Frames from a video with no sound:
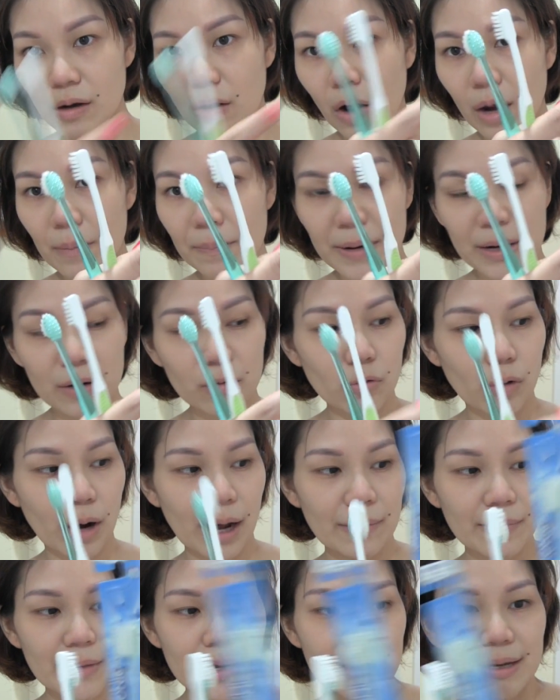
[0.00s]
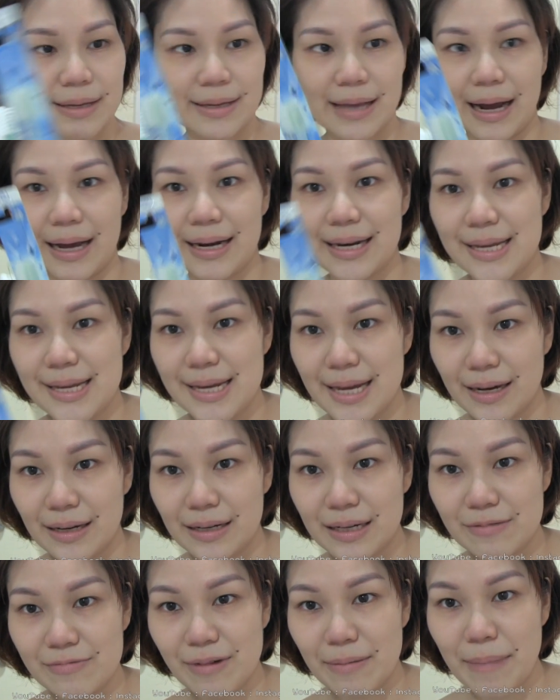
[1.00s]
คอยเปลี่ยนหัวอย่างอันนี้เนี่ยก็
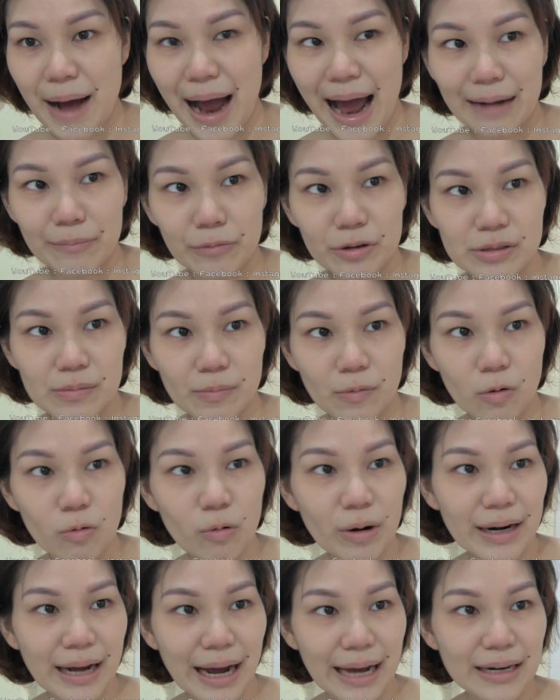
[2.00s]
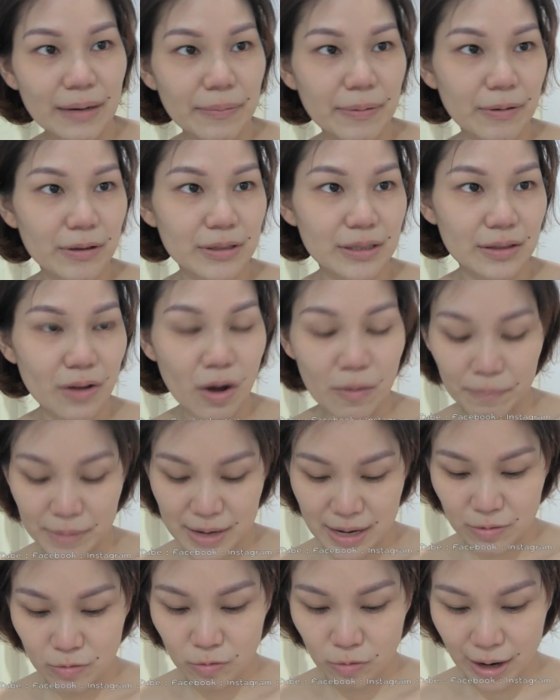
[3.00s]
ถือว่าบานพอสมควรนะคะ เดี๋ยวพิมก็จะต้องเป
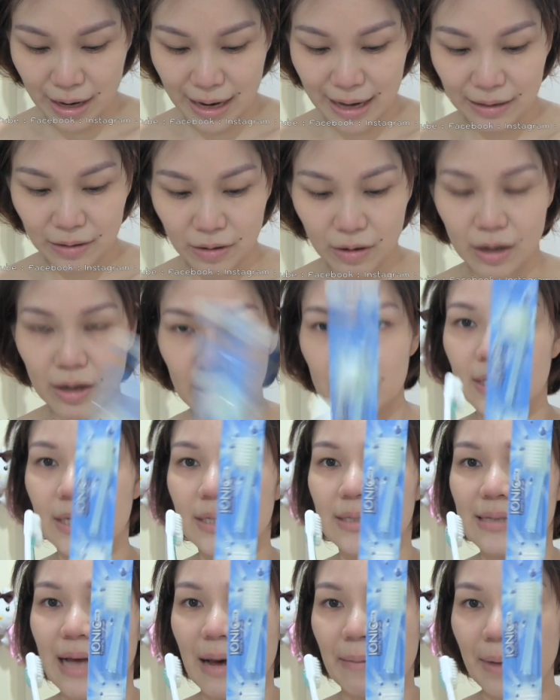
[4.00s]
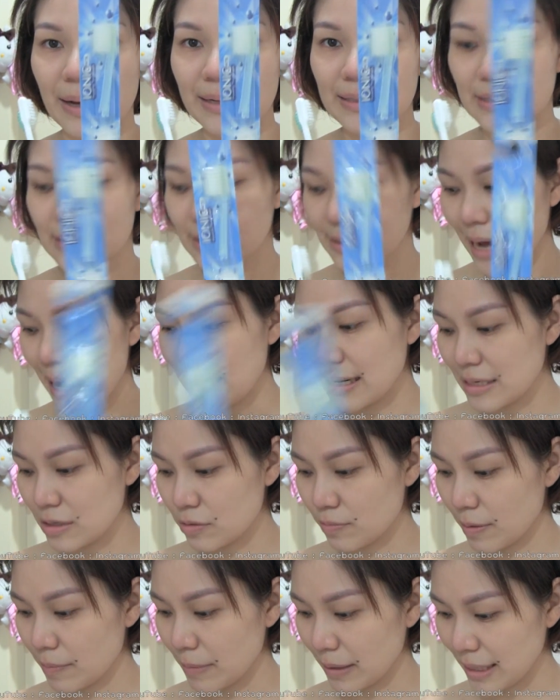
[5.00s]
ลี่ยนหัวละก็สามารถซื้อได้ใน
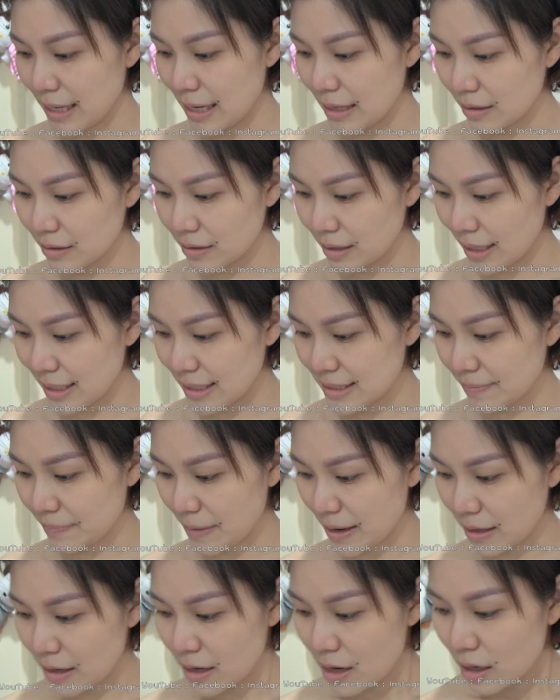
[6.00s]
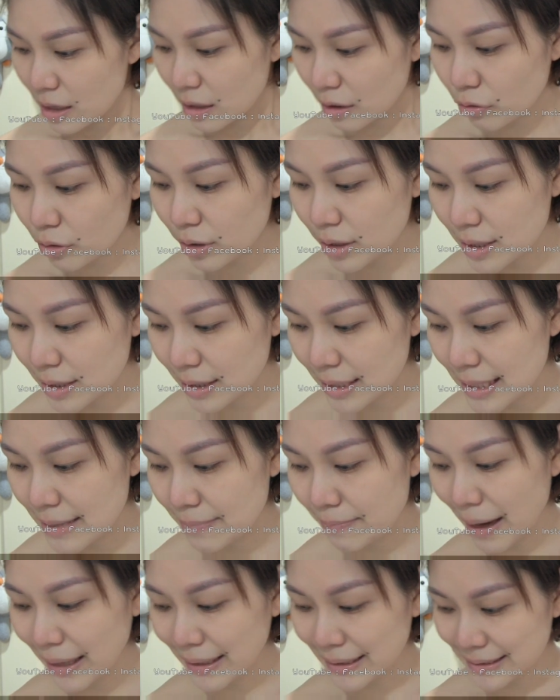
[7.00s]
ซูเปอร์มาร์เก็ตเลย อันนี้จะเป็นรุ่นหนึ่งที่
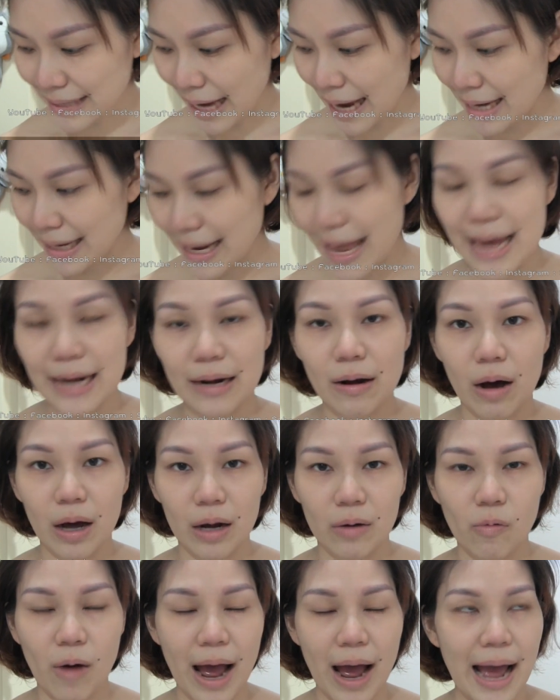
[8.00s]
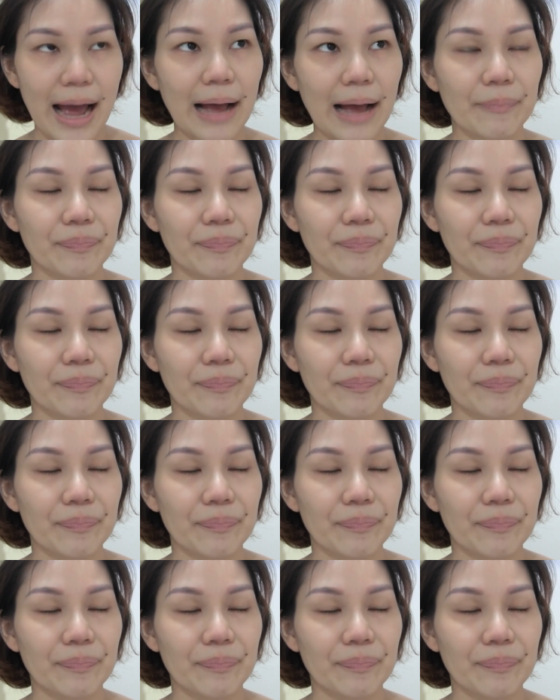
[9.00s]
มั่นใจแน่นอนว่า